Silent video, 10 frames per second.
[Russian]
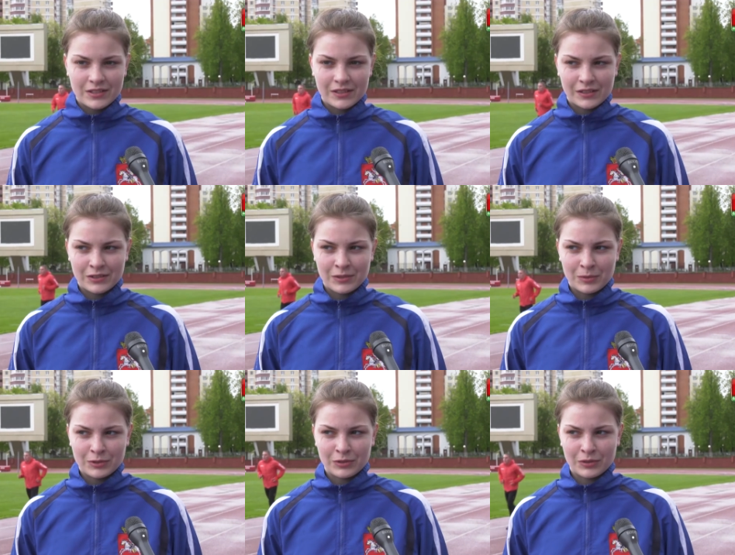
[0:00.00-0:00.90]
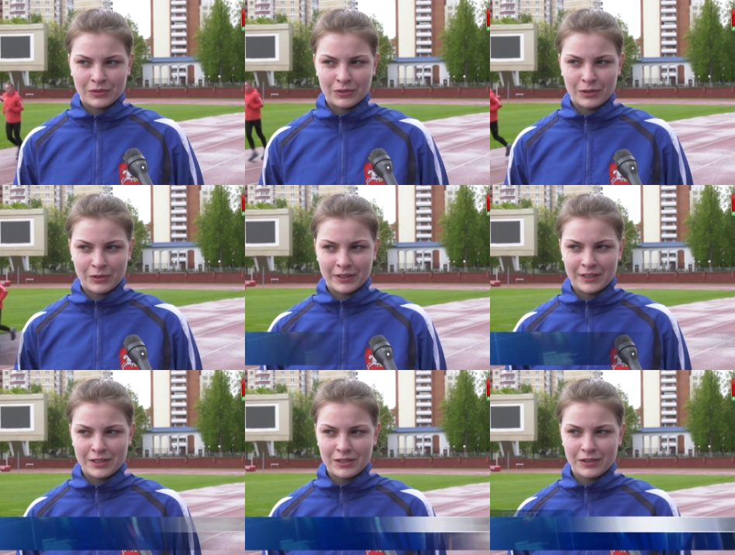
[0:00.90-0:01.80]
Стала заниматься легкой
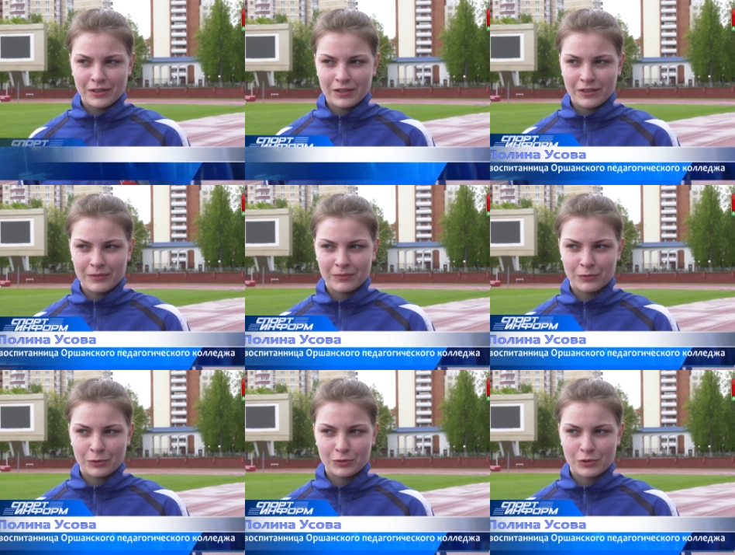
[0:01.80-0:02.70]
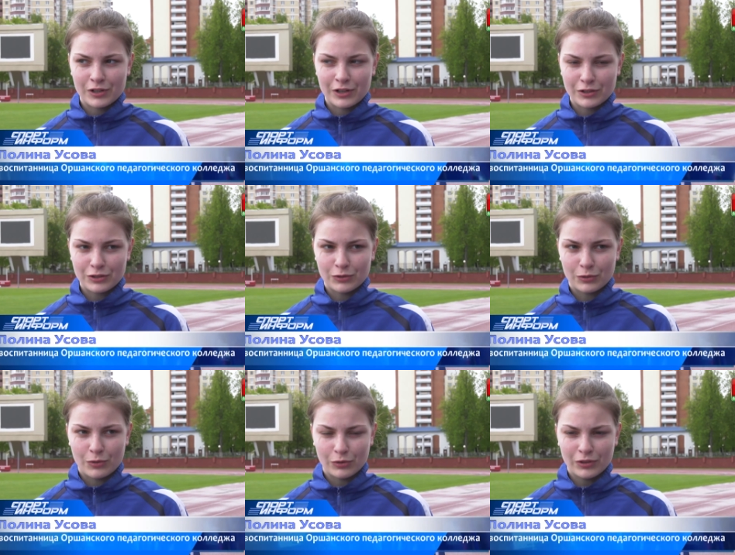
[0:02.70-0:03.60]
атлетикой, вот уже как
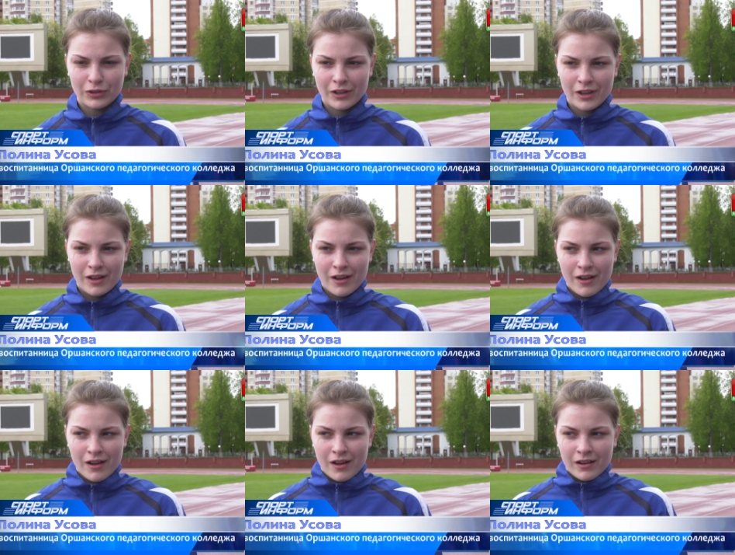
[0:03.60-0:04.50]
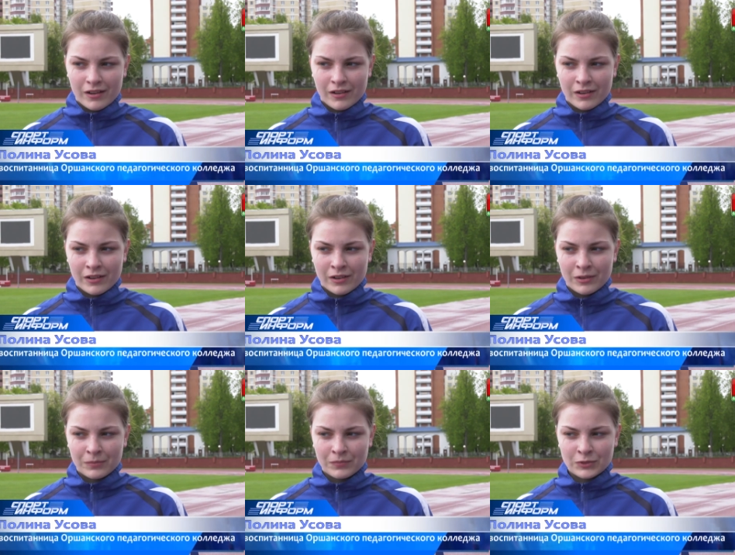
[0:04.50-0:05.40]
шестой год.
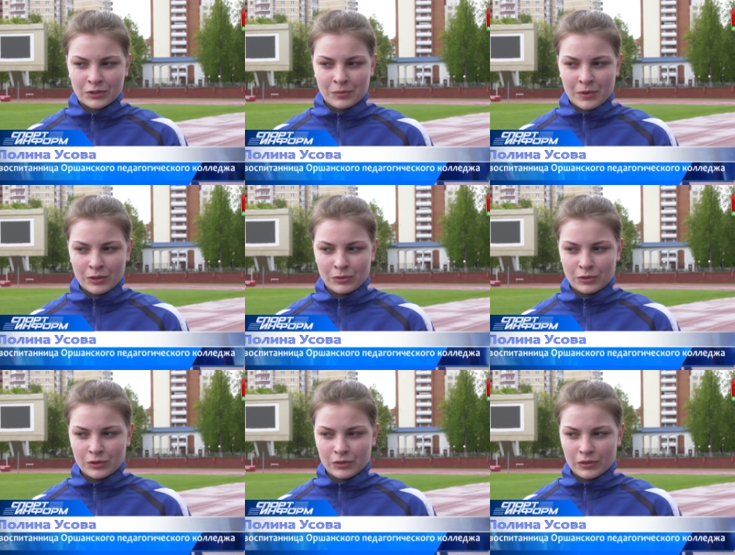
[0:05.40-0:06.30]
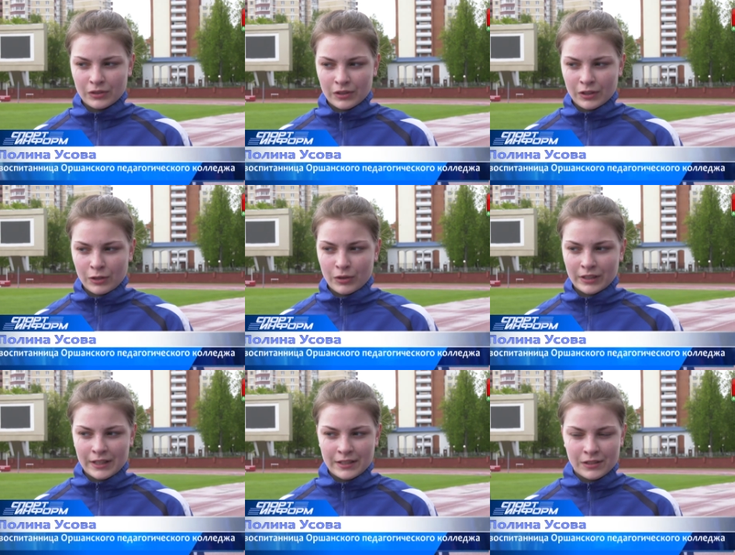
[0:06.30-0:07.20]
Занимаюсь так,
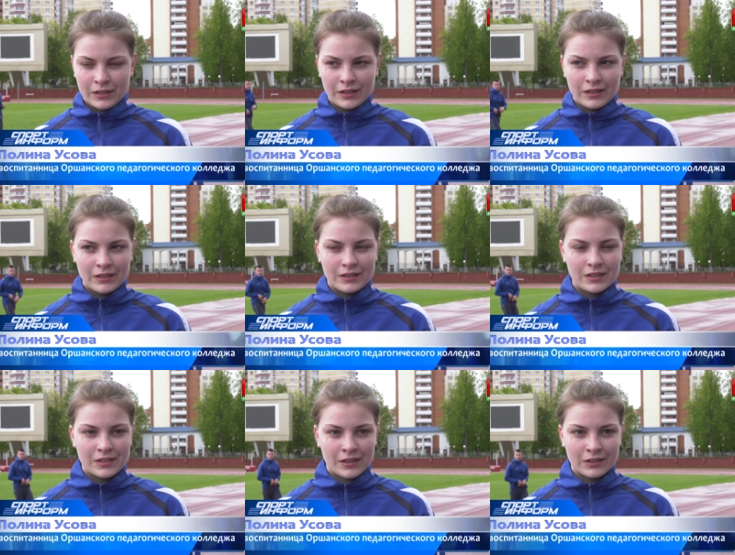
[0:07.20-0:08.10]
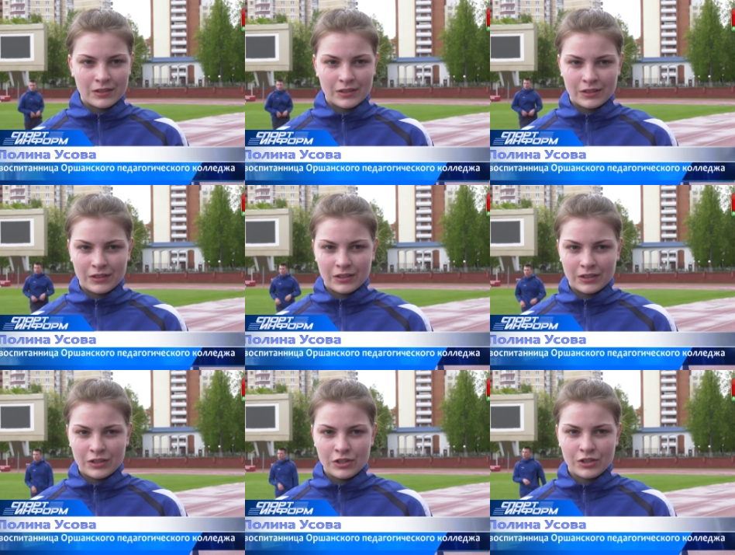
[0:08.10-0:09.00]
легкой атлетикой, дистанции
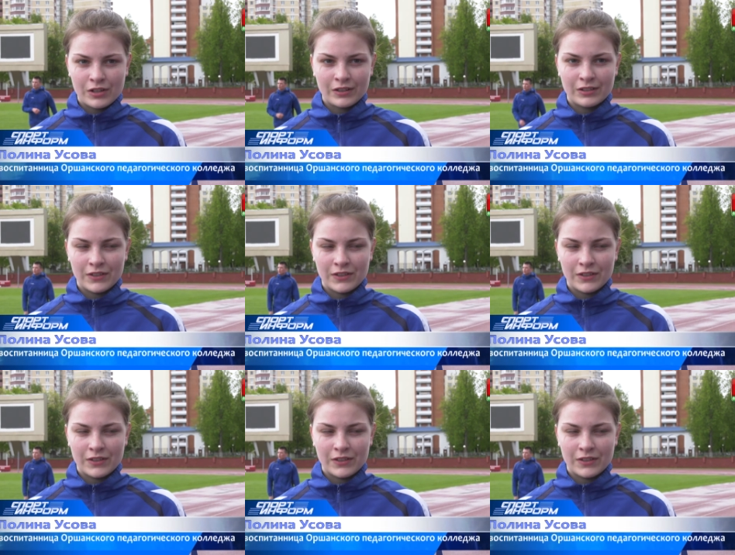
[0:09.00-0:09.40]
1000,